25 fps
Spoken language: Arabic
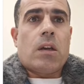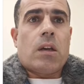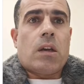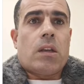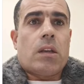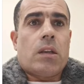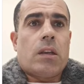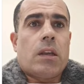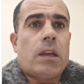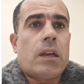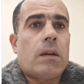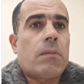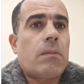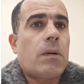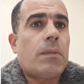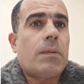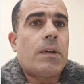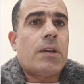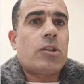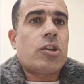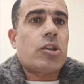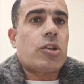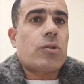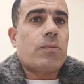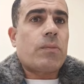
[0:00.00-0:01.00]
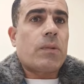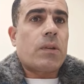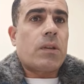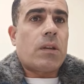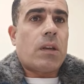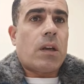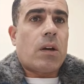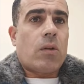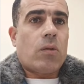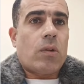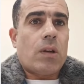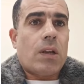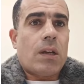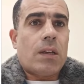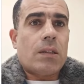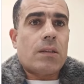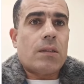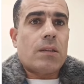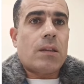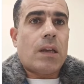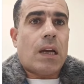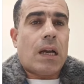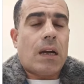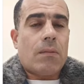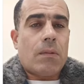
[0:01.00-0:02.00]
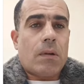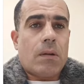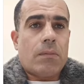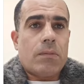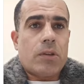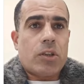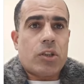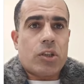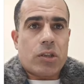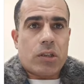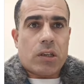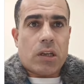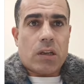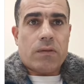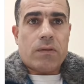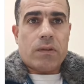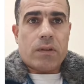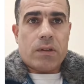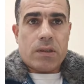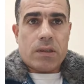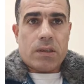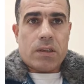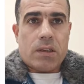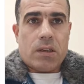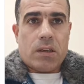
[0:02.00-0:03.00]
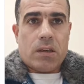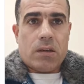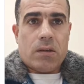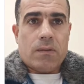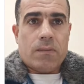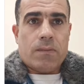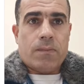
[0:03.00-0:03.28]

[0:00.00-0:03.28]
ان انا ما بعتش من اولاد حمام الشركه الفرنسيه